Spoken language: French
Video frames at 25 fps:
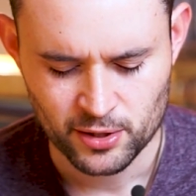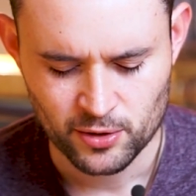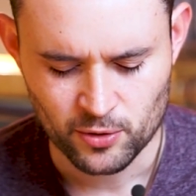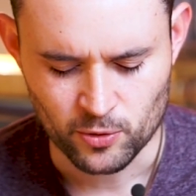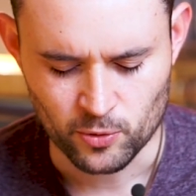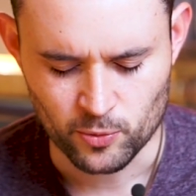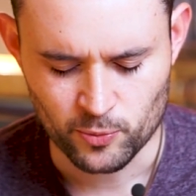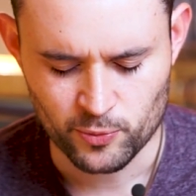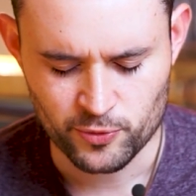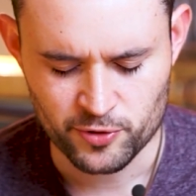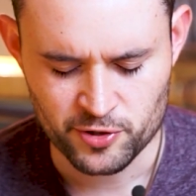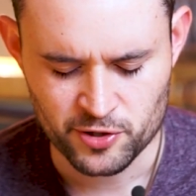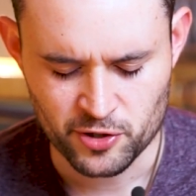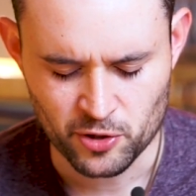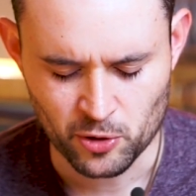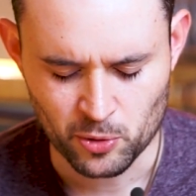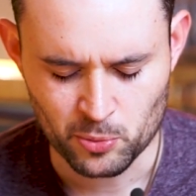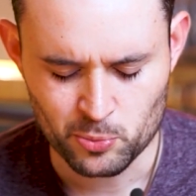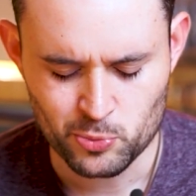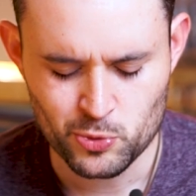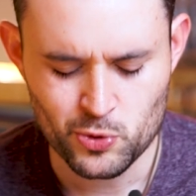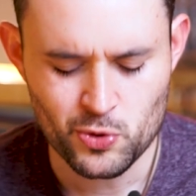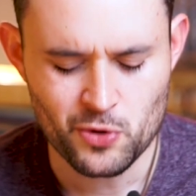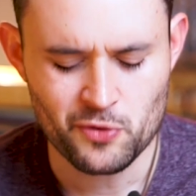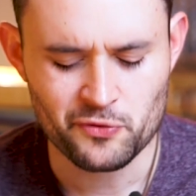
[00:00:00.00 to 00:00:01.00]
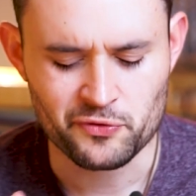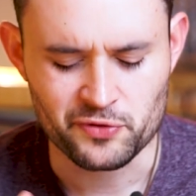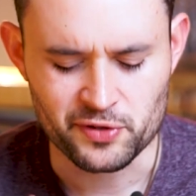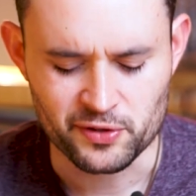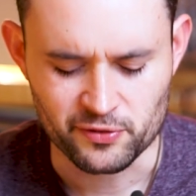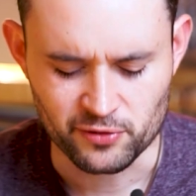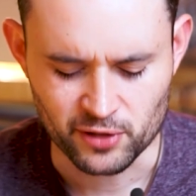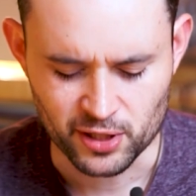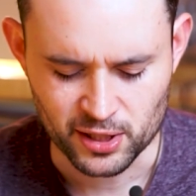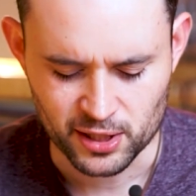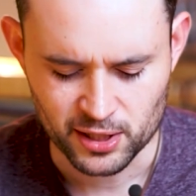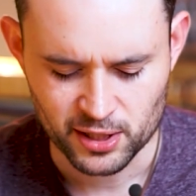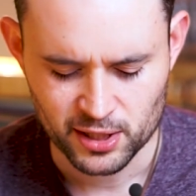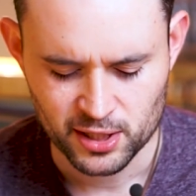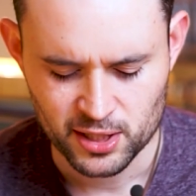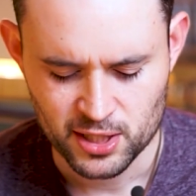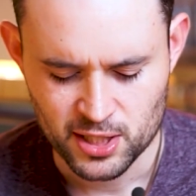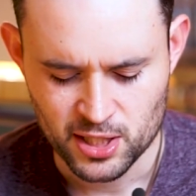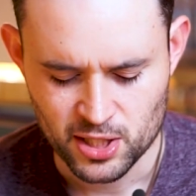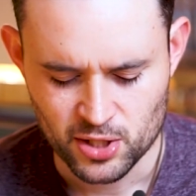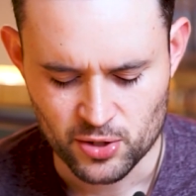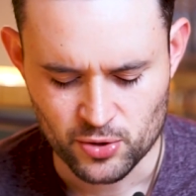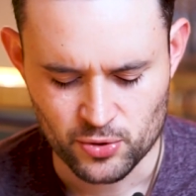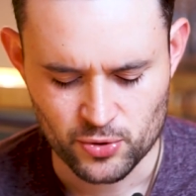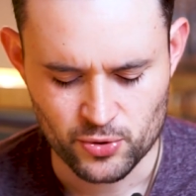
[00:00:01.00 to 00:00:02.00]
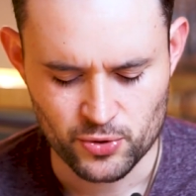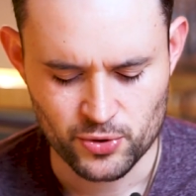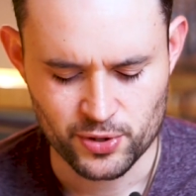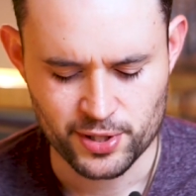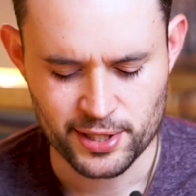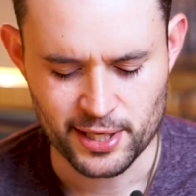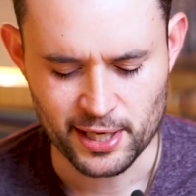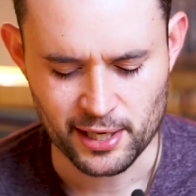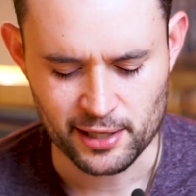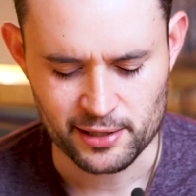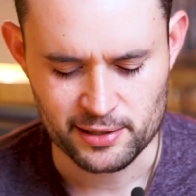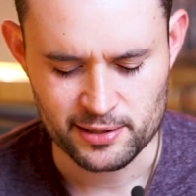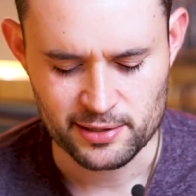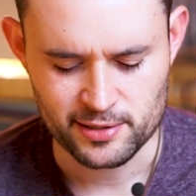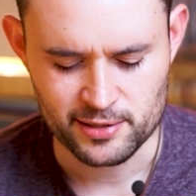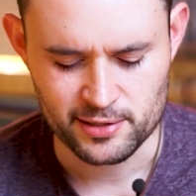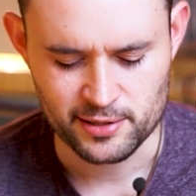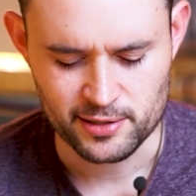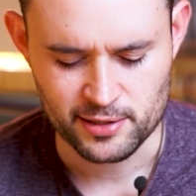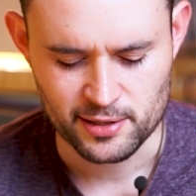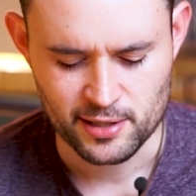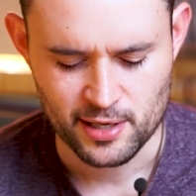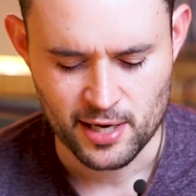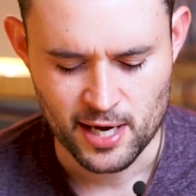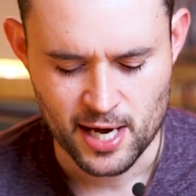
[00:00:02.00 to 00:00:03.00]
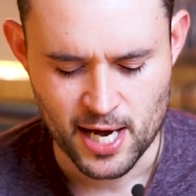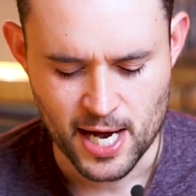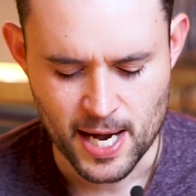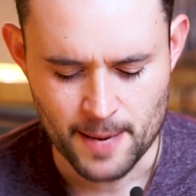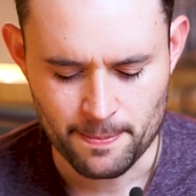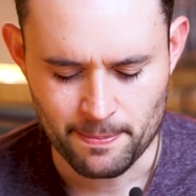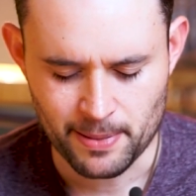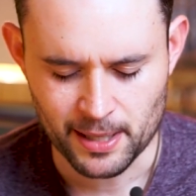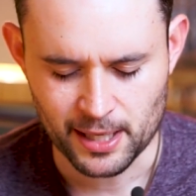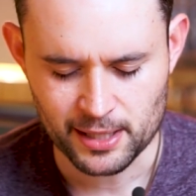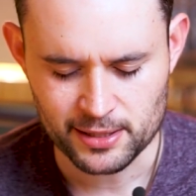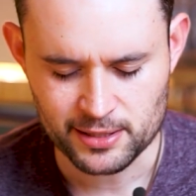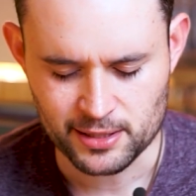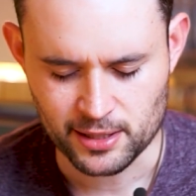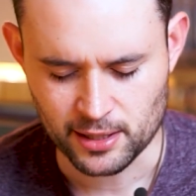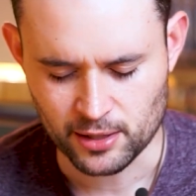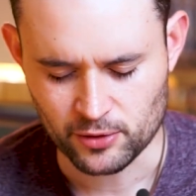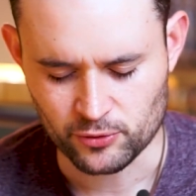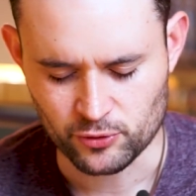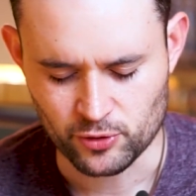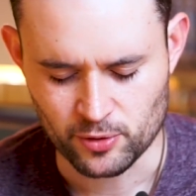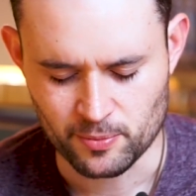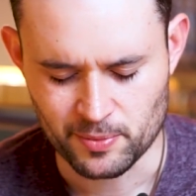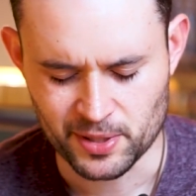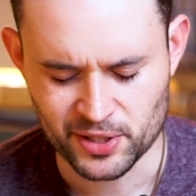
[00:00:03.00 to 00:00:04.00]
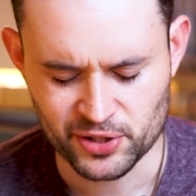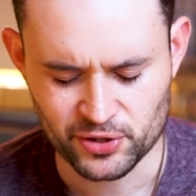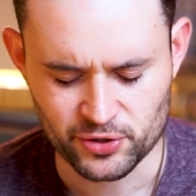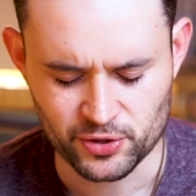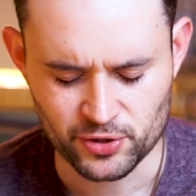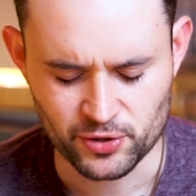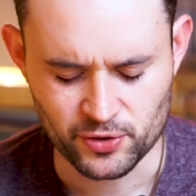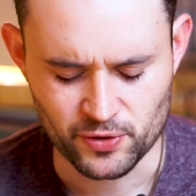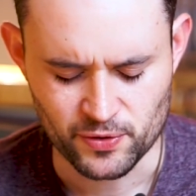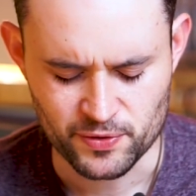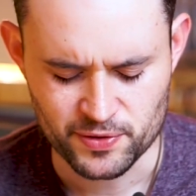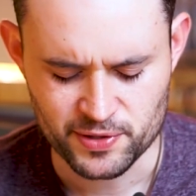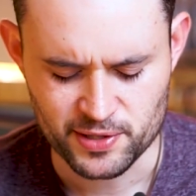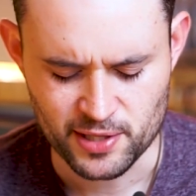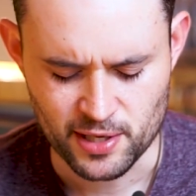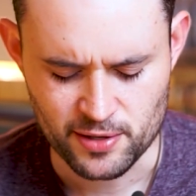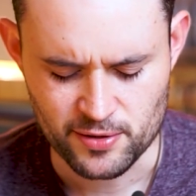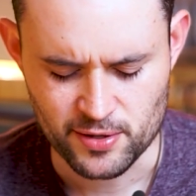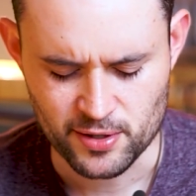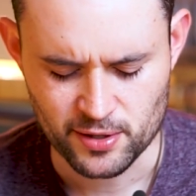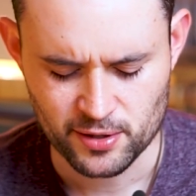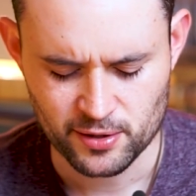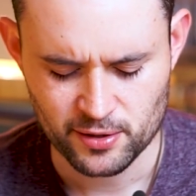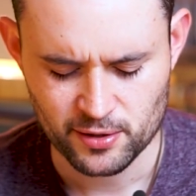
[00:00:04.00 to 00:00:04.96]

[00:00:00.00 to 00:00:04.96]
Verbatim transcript: que nous puissions mieux vivre l'Eucharistie à partir de maintenant, Seigneur.